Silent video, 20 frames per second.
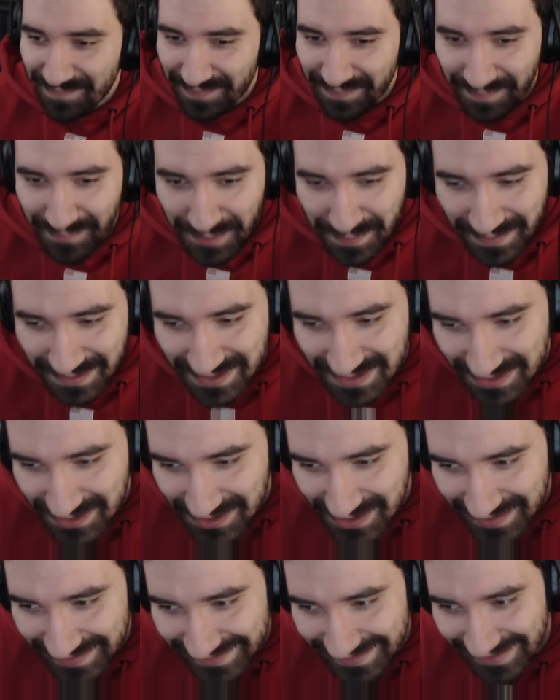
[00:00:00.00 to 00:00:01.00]
Mimo, że
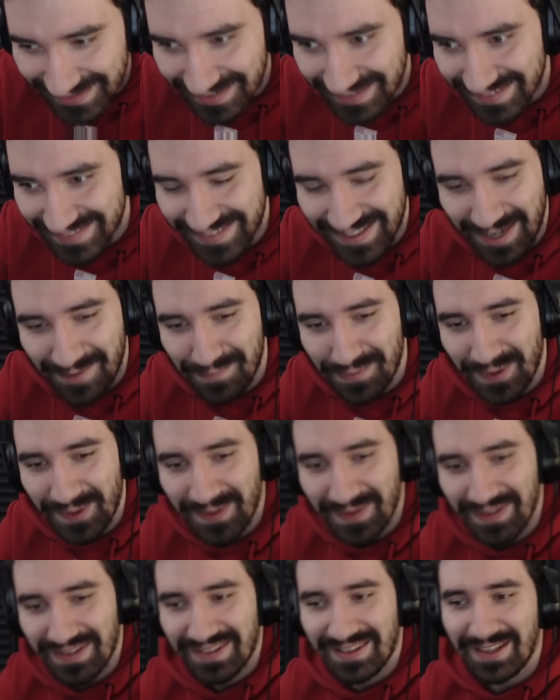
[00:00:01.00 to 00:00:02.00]
cisnę ten
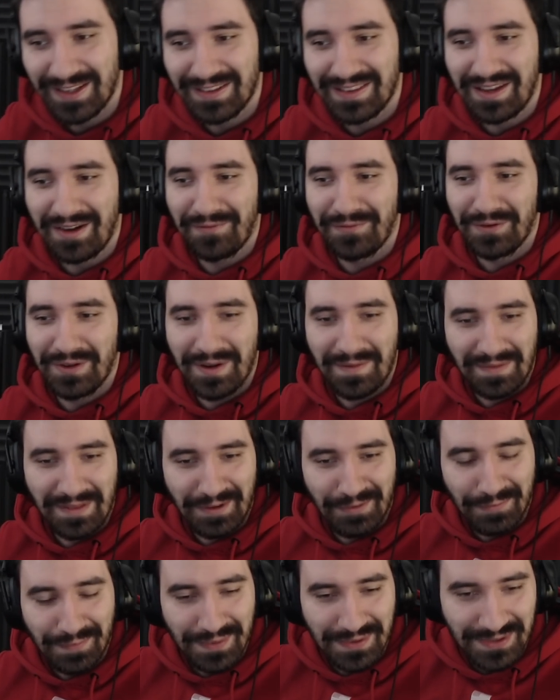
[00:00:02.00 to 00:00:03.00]
support, to jednak trafiłem na
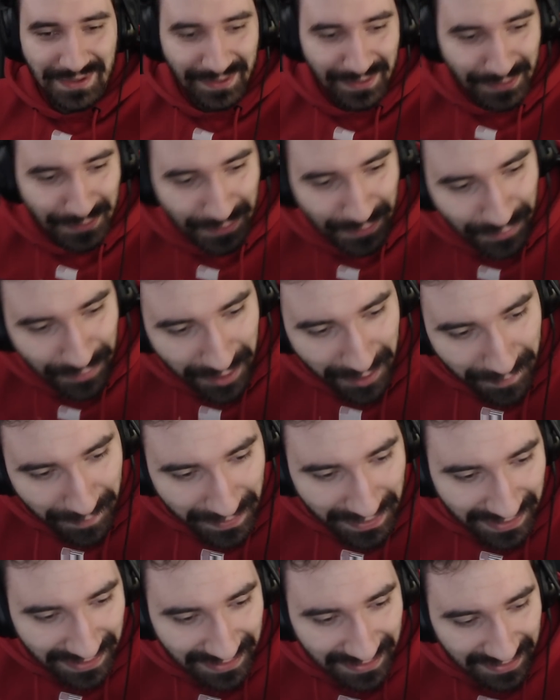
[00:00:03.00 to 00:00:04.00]
w porządku
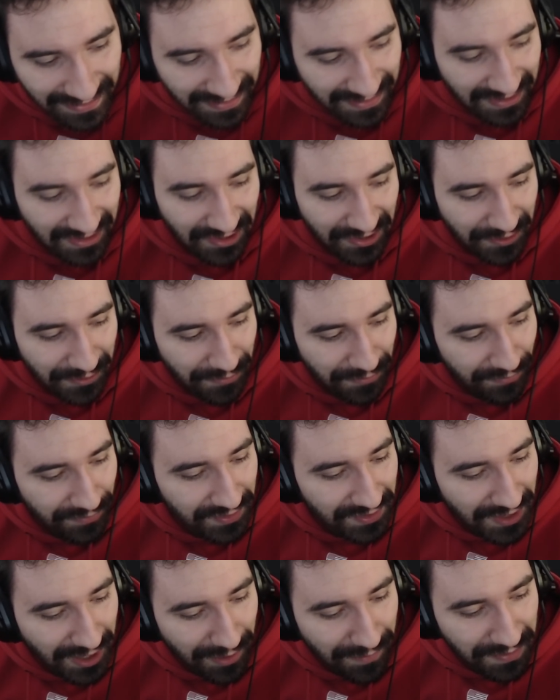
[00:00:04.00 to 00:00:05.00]
chłopa i
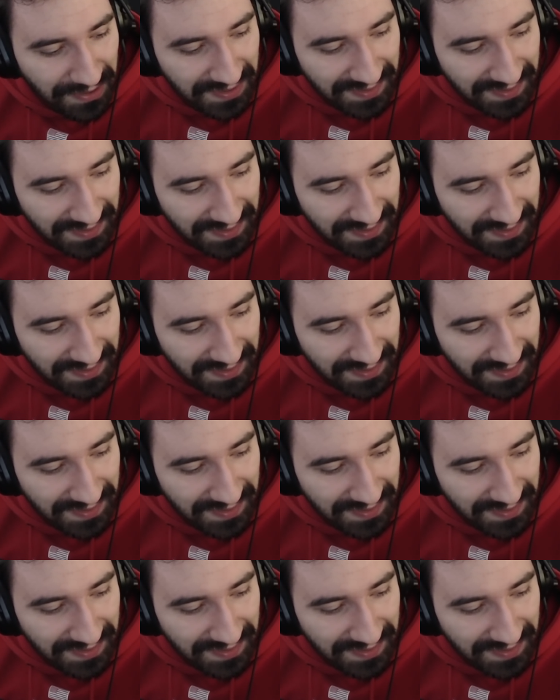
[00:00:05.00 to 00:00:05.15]
mówi, dobra,